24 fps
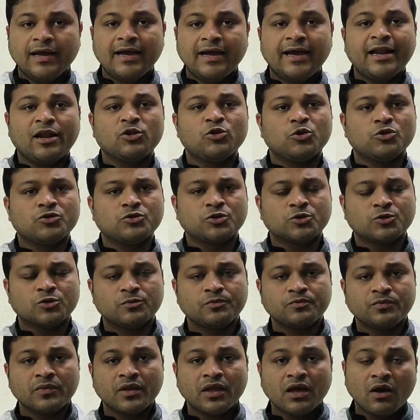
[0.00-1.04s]
हेलो दोस्तों
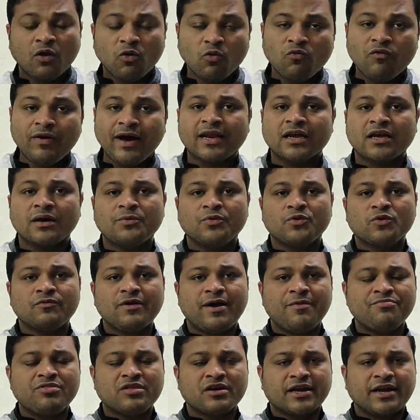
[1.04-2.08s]
वेलकम टू
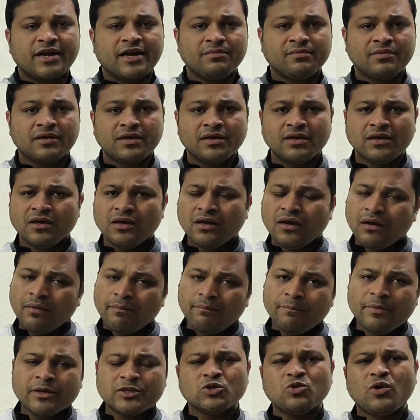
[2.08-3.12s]
वेम्स अकेडमी
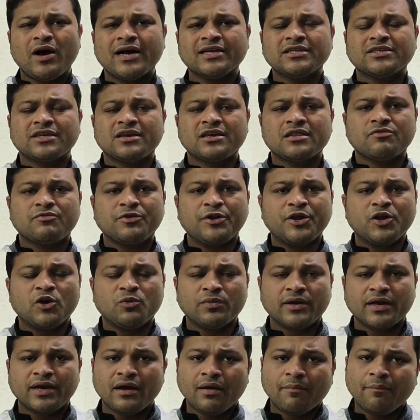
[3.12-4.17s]
बच्चों आज की इस वीडियो
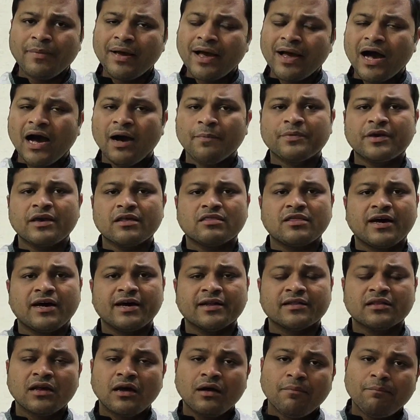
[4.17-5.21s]
में मैं आपके
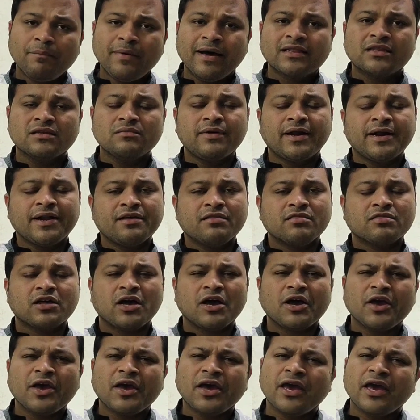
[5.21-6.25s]
साथ मैथमेटिक्स का
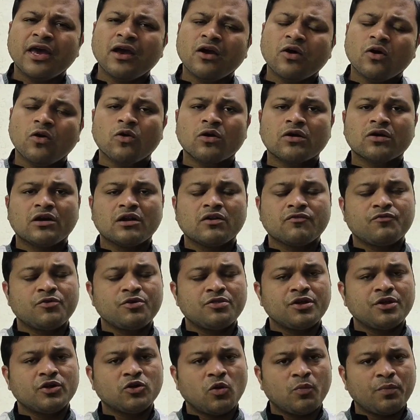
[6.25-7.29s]
एक और
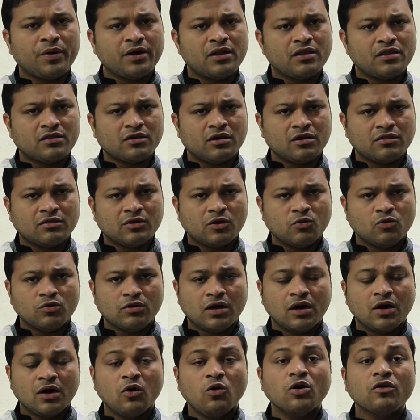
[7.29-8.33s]
कंफ्यूजिंग टॉपिक डिस्कस करूंगा
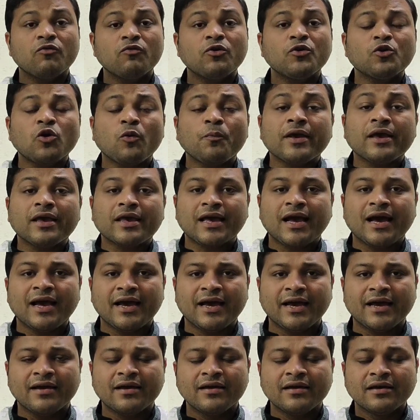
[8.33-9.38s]
और वो टॉपिक क्या है